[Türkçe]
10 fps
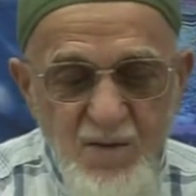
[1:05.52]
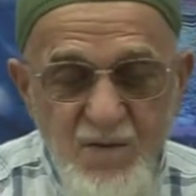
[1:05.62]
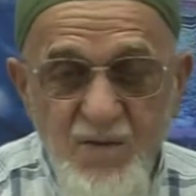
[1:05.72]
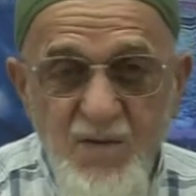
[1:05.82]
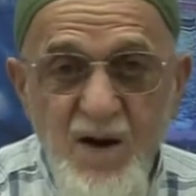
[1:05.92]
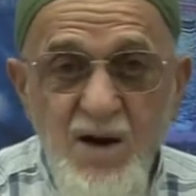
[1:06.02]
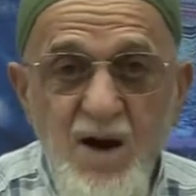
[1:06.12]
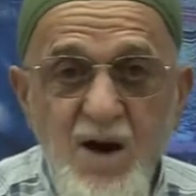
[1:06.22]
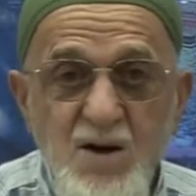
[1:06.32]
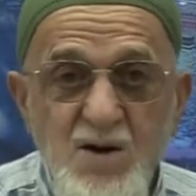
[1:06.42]

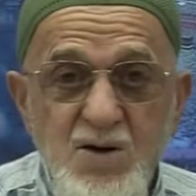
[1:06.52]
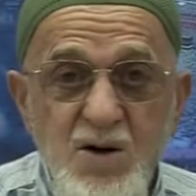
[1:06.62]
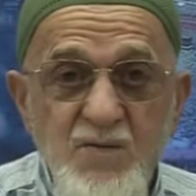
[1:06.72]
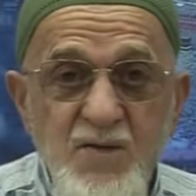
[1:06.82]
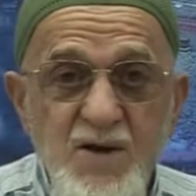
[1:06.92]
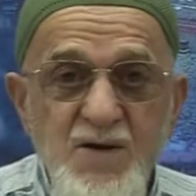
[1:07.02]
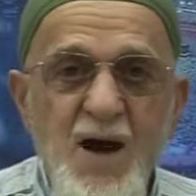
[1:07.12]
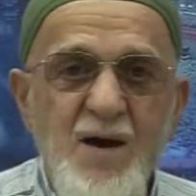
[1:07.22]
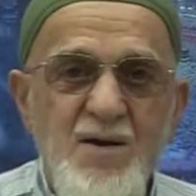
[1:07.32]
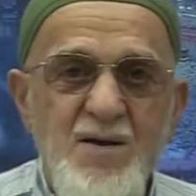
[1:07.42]
Fela
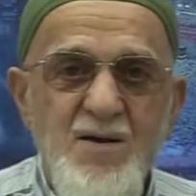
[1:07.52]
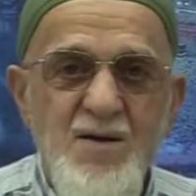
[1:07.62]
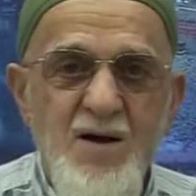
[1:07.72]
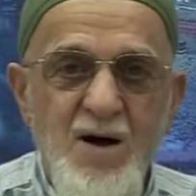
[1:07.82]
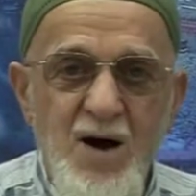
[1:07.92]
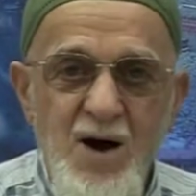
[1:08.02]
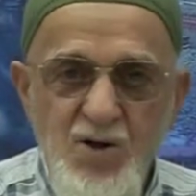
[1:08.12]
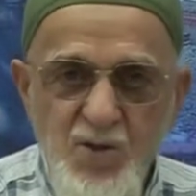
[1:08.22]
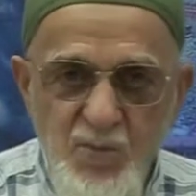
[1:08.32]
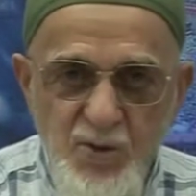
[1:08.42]
refese.
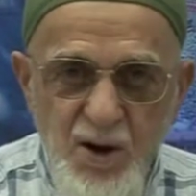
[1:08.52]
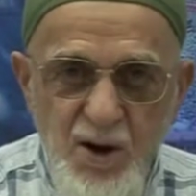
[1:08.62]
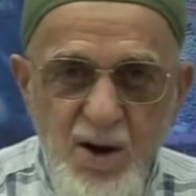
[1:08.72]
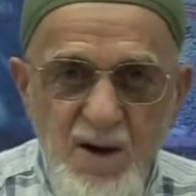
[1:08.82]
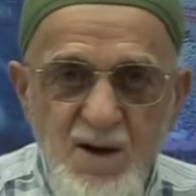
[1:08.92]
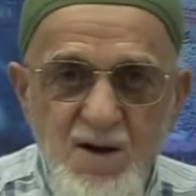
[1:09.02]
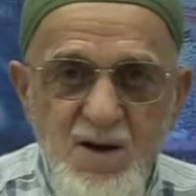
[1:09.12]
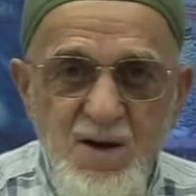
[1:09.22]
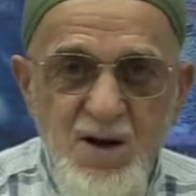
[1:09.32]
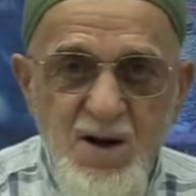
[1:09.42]
Artık bunlara
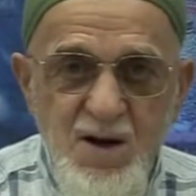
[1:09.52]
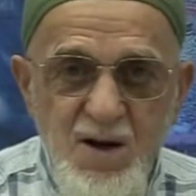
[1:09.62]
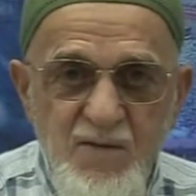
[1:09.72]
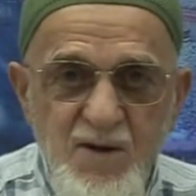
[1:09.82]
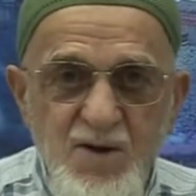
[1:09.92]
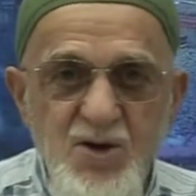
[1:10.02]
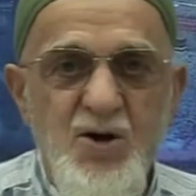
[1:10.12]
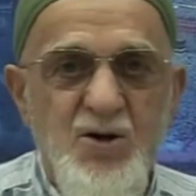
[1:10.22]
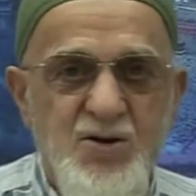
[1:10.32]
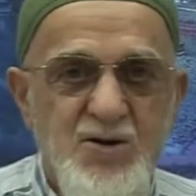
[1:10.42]
refes
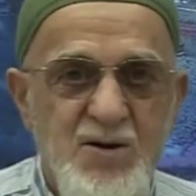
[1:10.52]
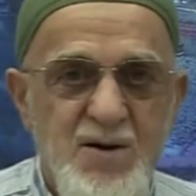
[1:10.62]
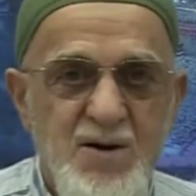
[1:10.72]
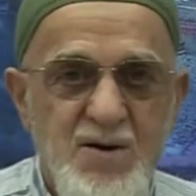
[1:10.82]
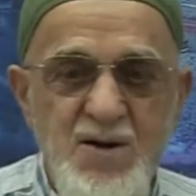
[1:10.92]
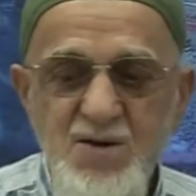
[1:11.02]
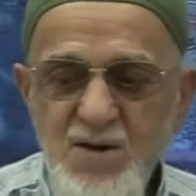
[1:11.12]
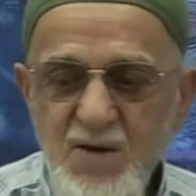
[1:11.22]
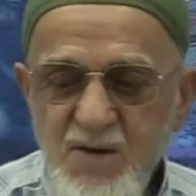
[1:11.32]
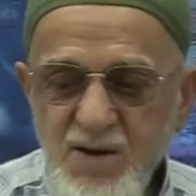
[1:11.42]
yasak. Nedir
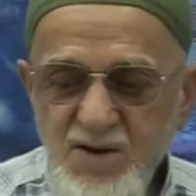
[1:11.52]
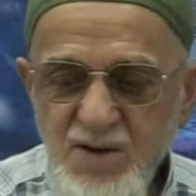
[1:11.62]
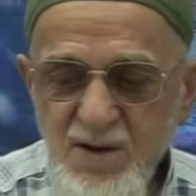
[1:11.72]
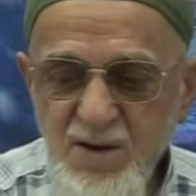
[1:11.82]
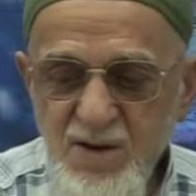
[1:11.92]
refes?